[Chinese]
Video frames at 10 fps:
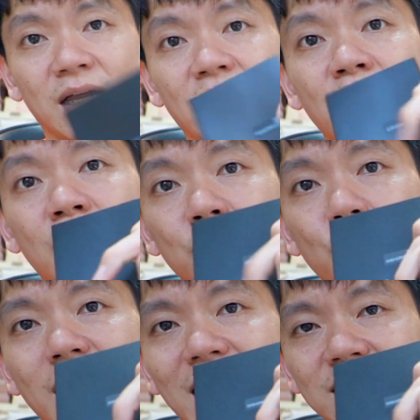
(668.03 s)
那
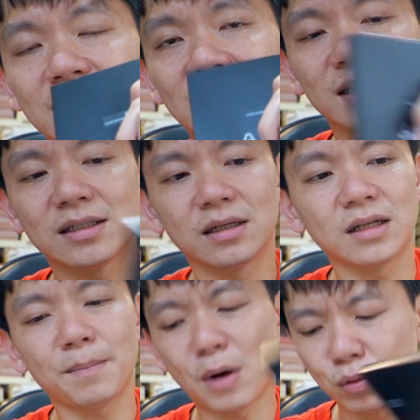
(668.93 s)
退卡针在这，
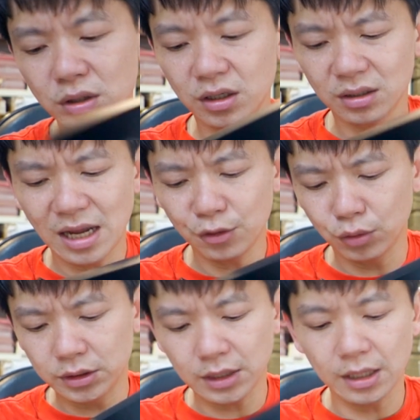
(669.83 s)
那保护壳它
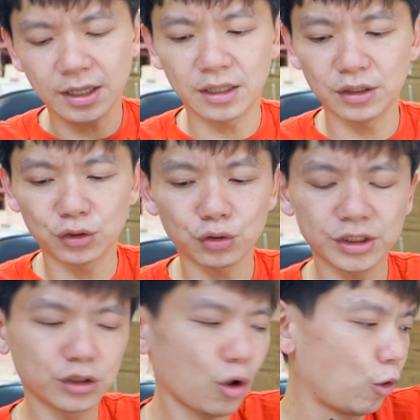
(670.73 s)
原厂给的都
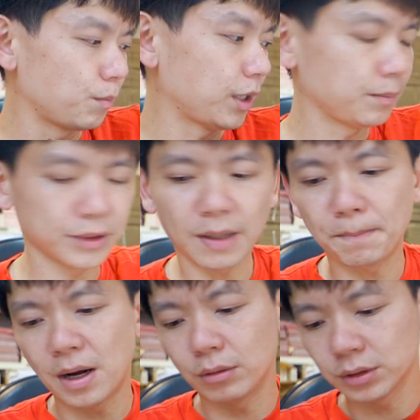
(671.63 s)
是透明比较
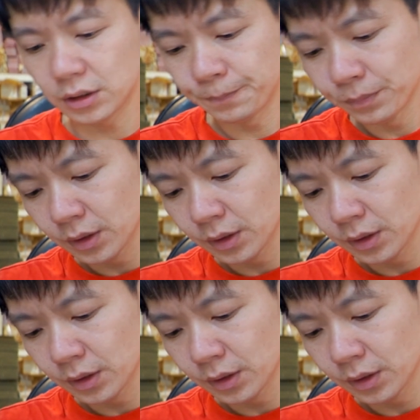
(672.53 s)
薄的。